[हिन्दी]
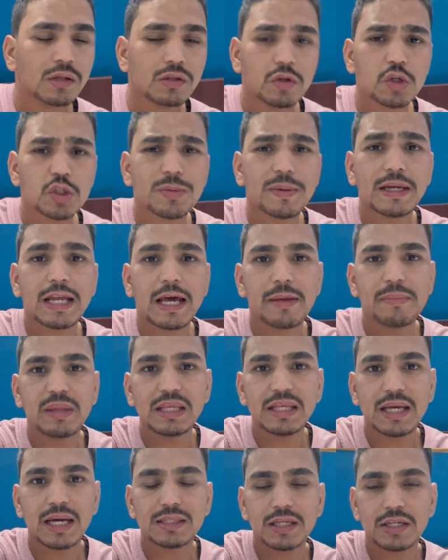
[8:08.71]
तो उस पर टाइमिंग
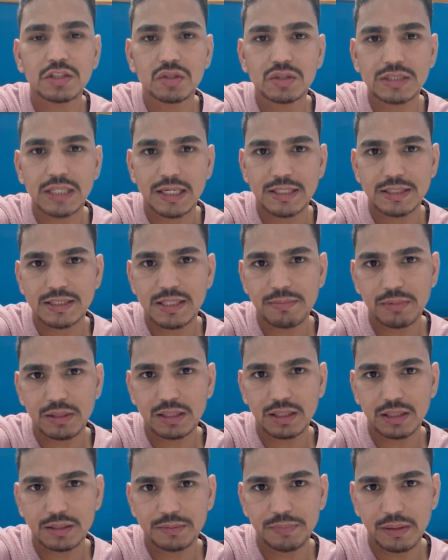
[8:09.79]
क्या था जो चालीस नंबर
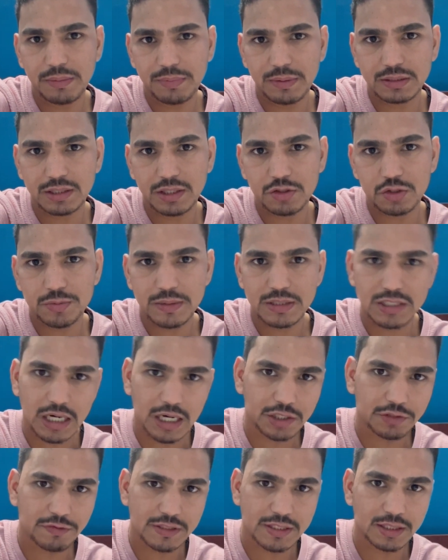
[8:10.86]
का पेपर था उस पर
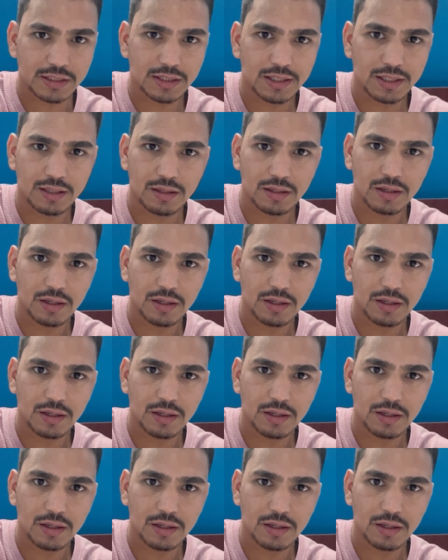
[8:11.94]
साठ क्वेश्चन थे